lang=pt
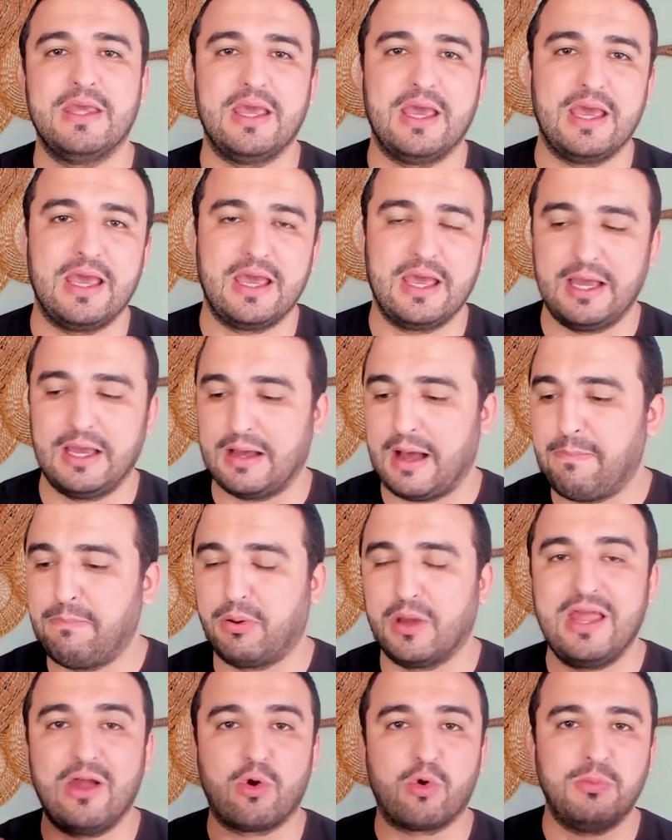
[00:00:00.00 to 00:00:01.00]
É,
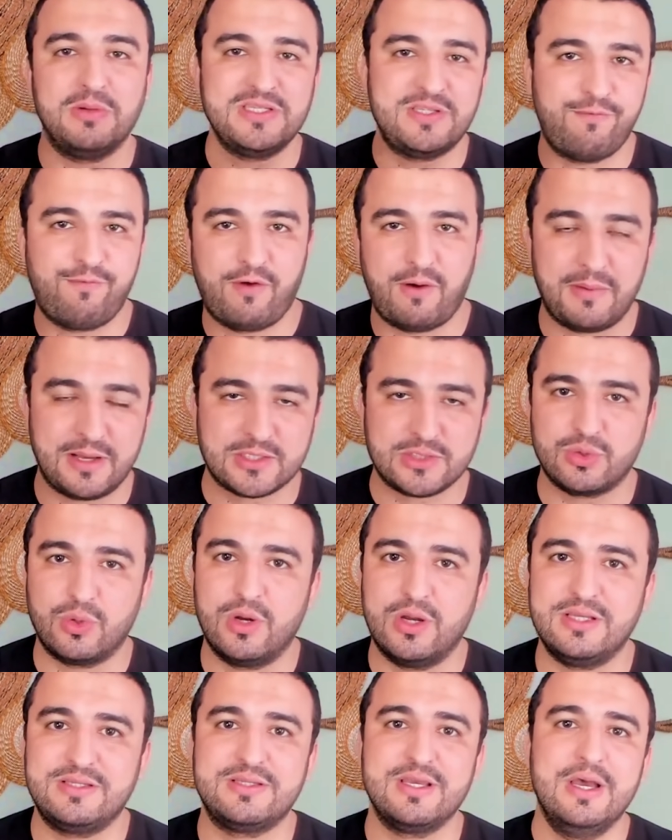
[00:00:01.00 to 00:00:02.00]
apurei algumas
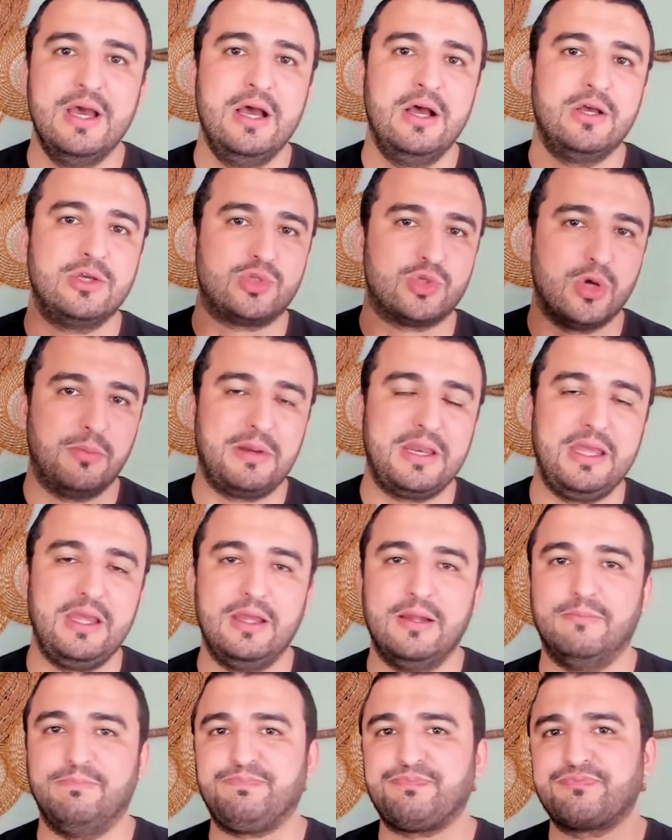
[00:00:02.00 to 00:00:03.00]
informações
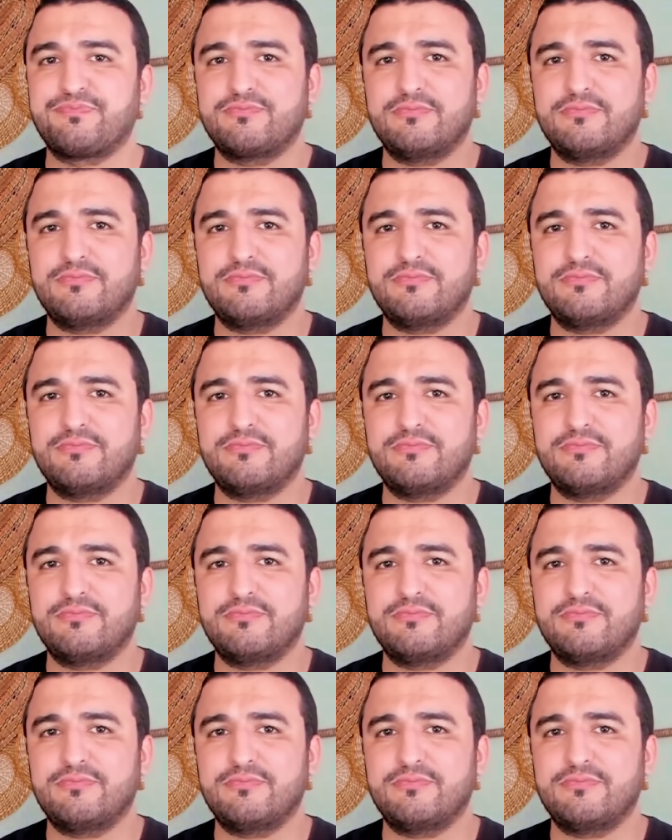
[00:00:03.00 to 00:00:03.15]
sobre